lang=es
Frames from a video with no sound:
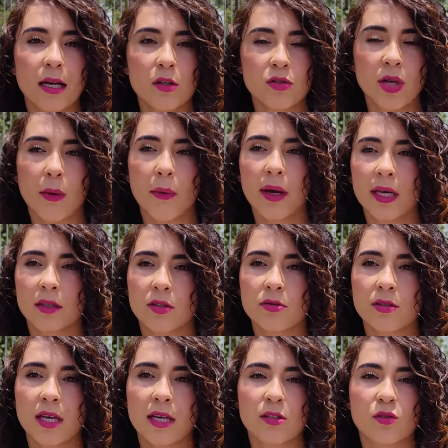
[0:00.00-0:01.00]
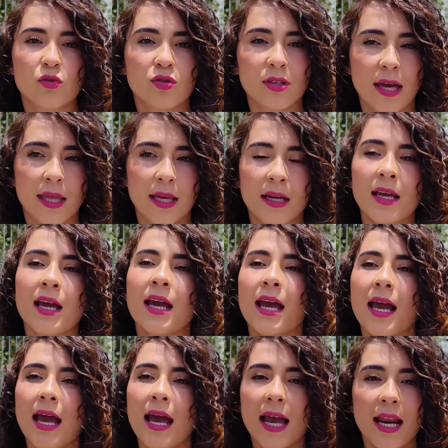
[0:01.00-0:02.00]
a los eventos que suceden
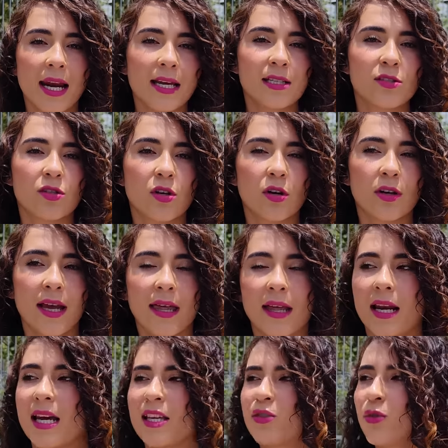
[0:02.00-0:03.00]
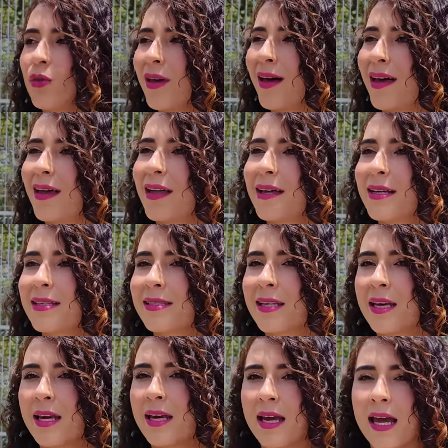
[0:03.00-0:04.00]
en la historia de las ciudades,
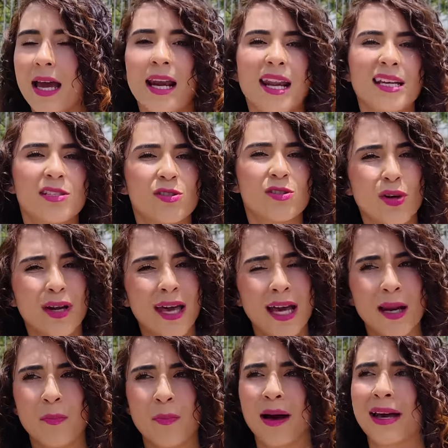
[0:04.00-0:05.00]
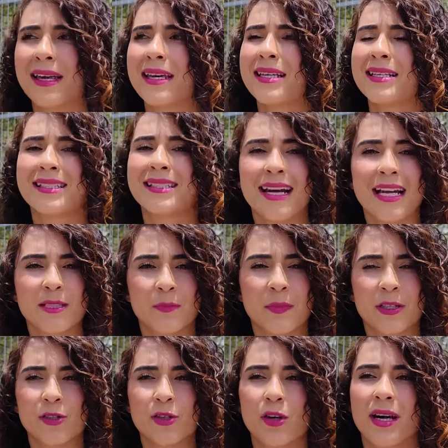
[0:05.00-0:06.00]
en la historia del país, de las
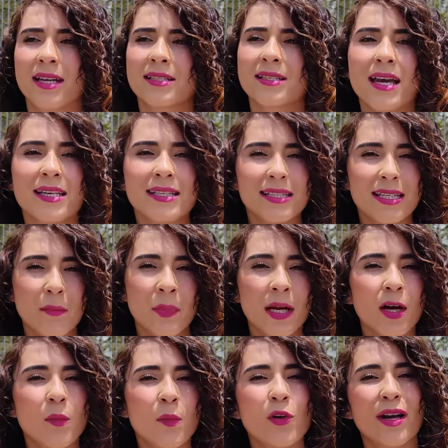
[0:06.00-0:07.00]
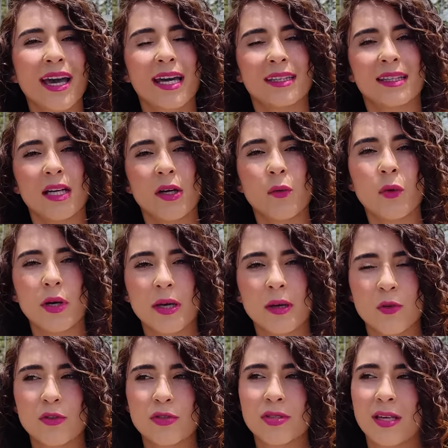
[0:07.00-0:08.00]
personas, siempre como que
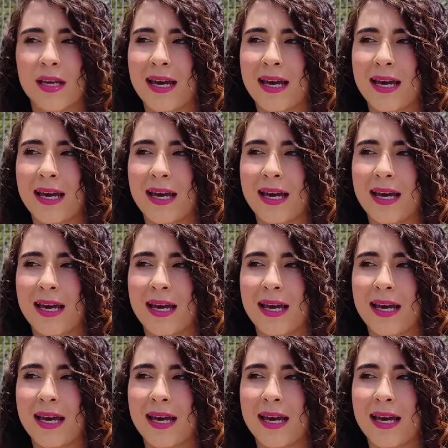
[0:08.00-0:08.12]
atribuimos